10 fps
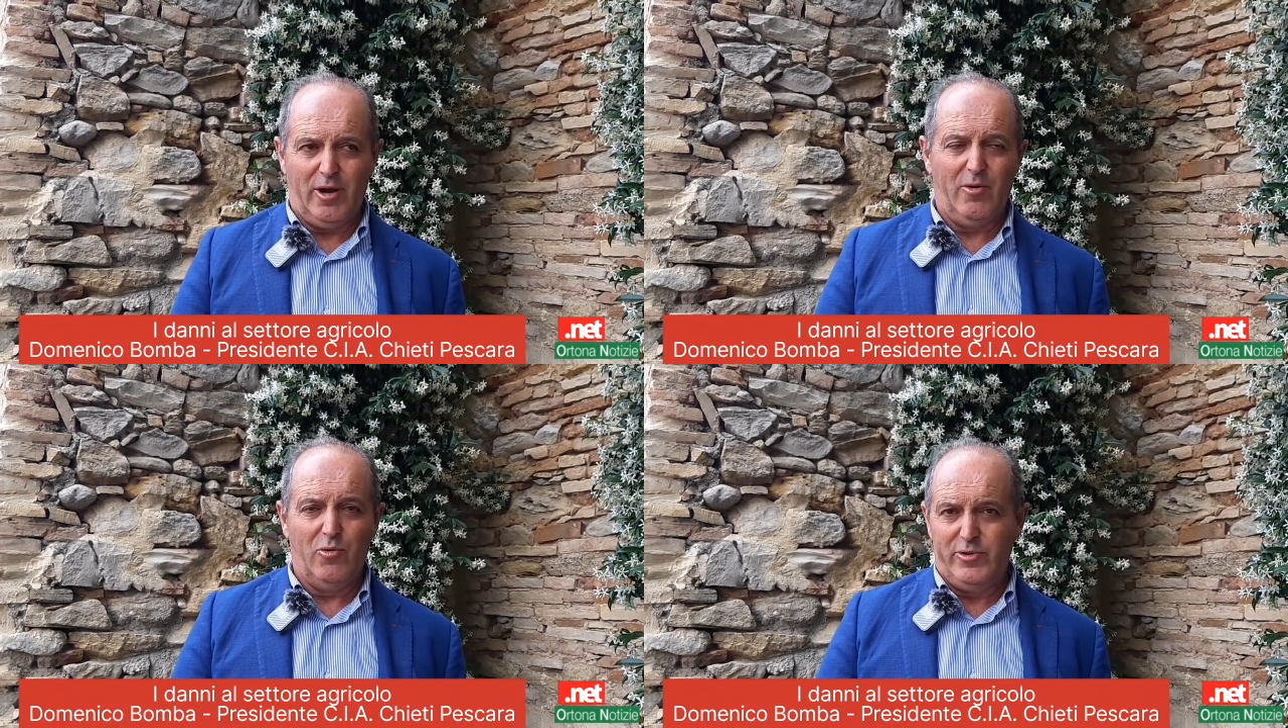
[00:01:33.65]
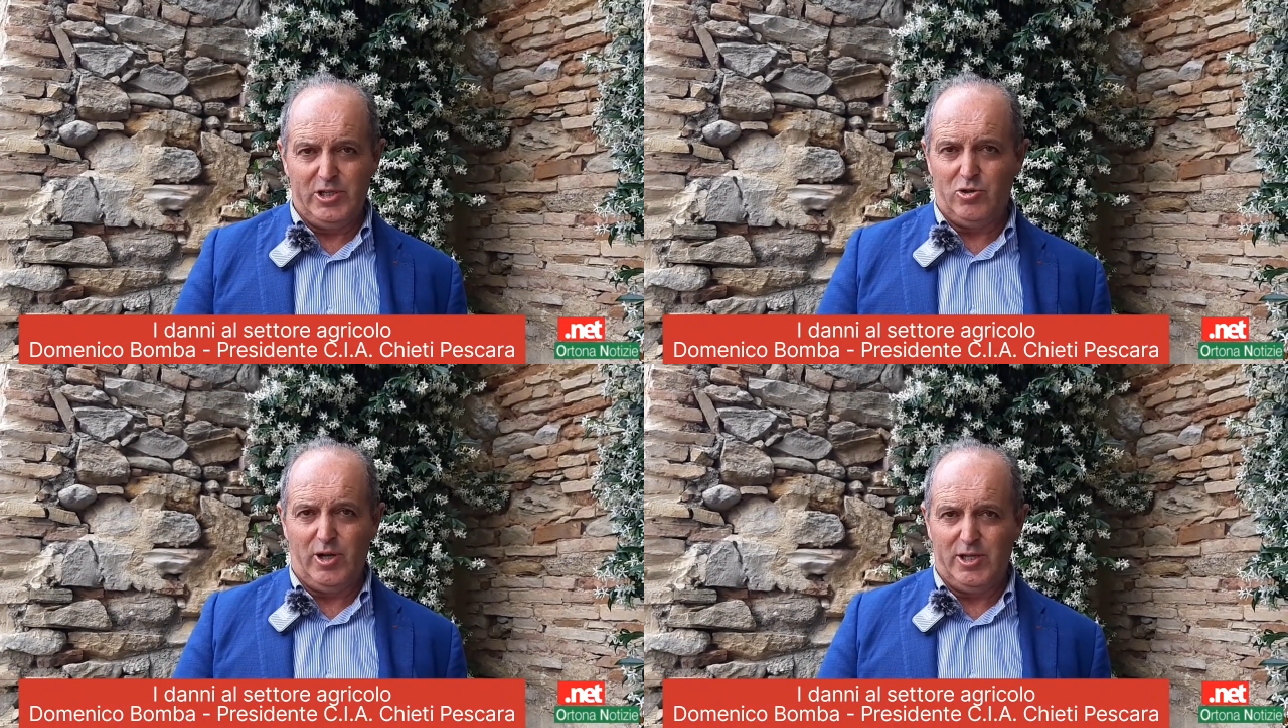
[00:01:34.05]
avevamo
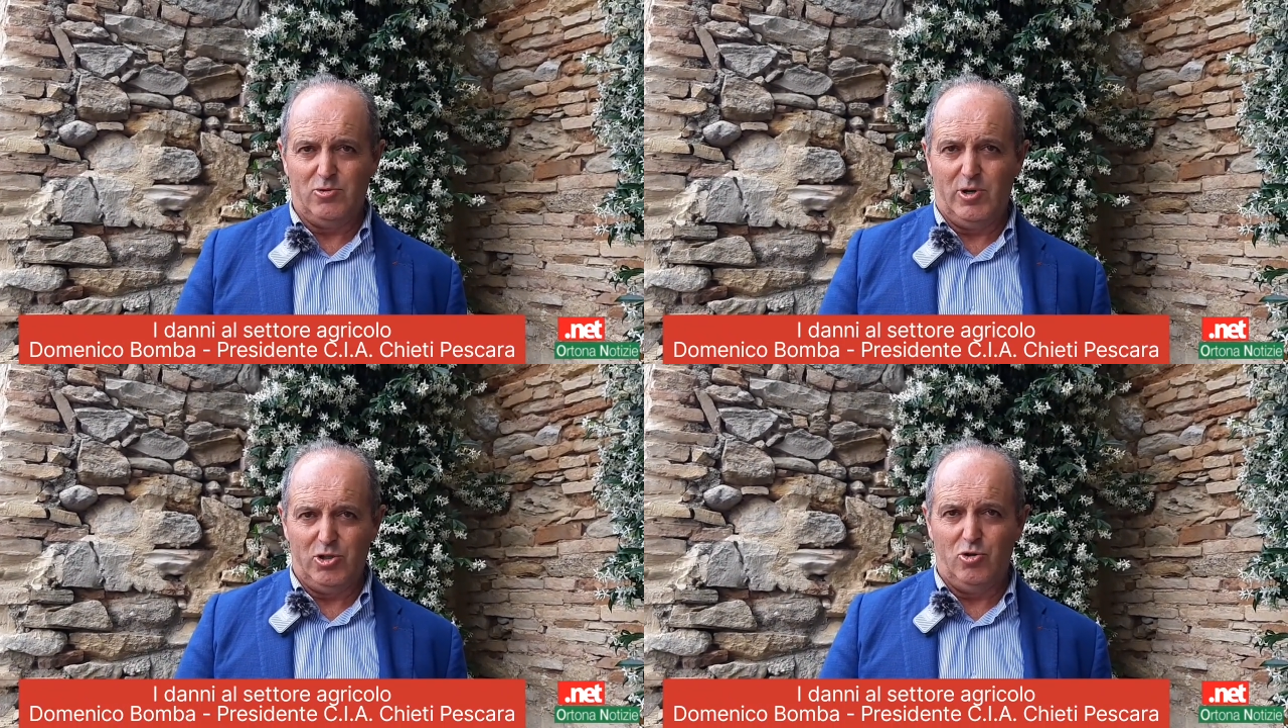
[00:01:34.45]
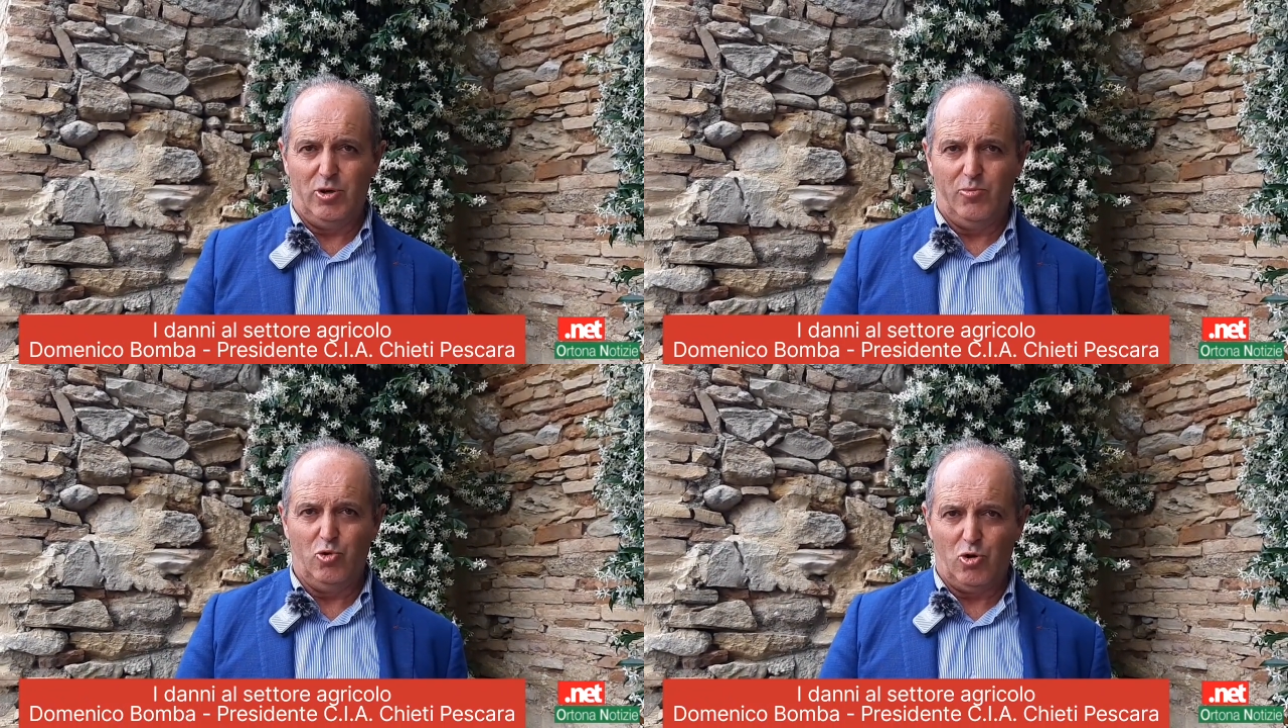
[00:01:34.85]
visto che la
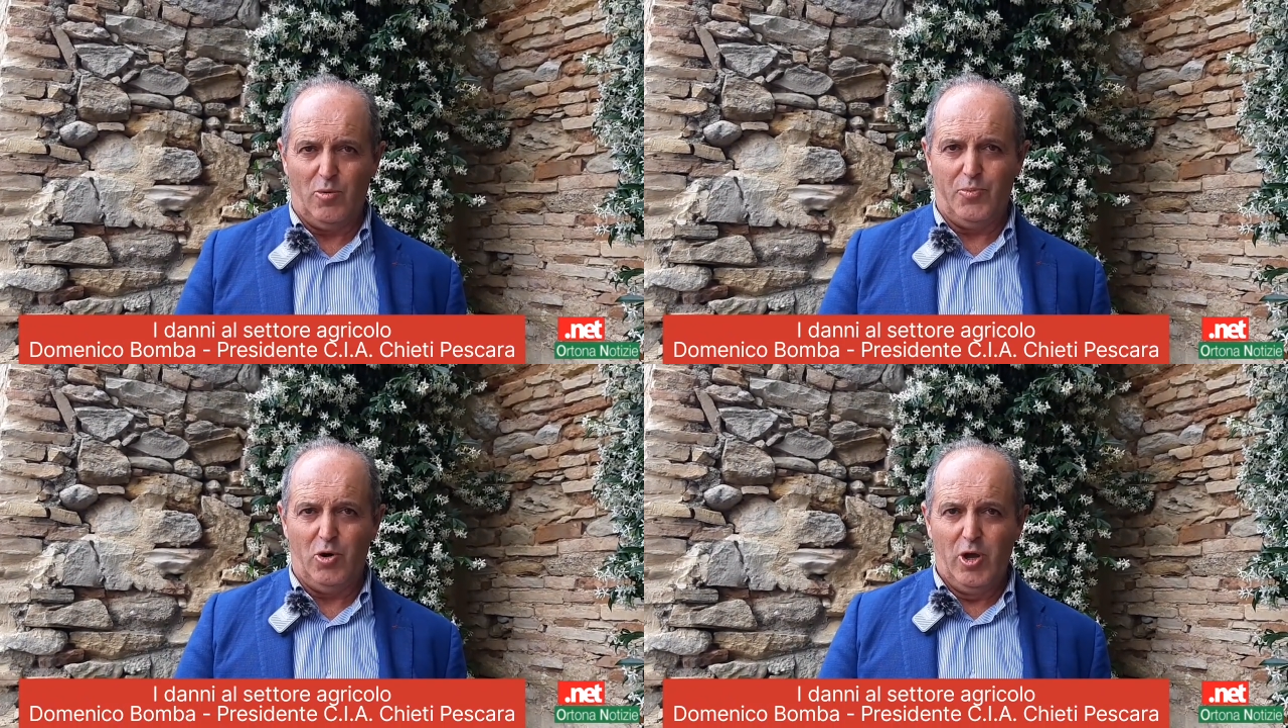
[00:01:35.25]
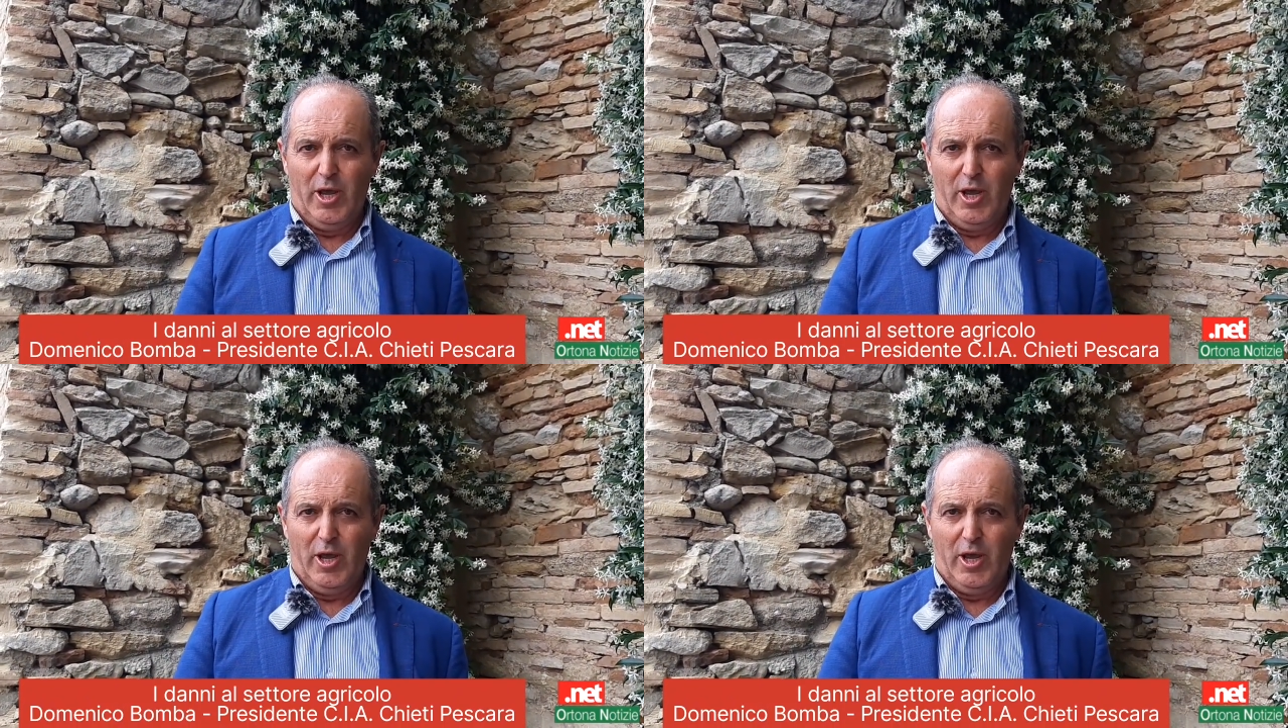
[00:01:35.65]
situazione purtroppo